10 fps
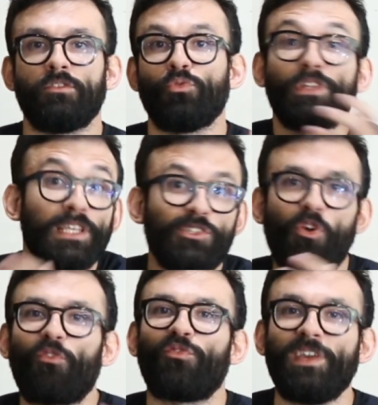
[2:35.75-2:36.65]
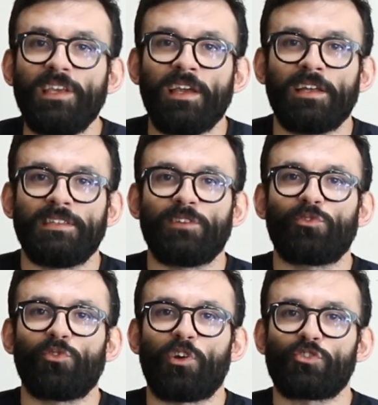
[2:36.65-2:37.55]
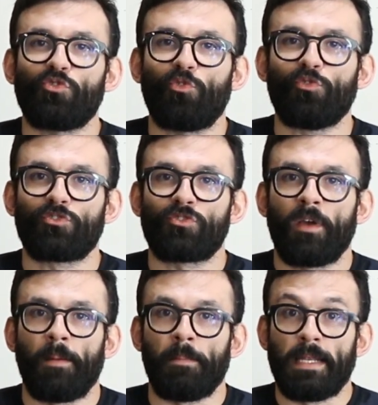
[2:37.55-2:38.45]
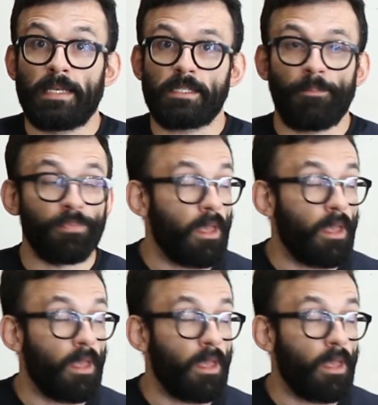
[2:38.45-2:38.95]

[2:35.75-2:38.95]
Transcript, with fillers: do início ao fim dentro do nosso curso, beleza?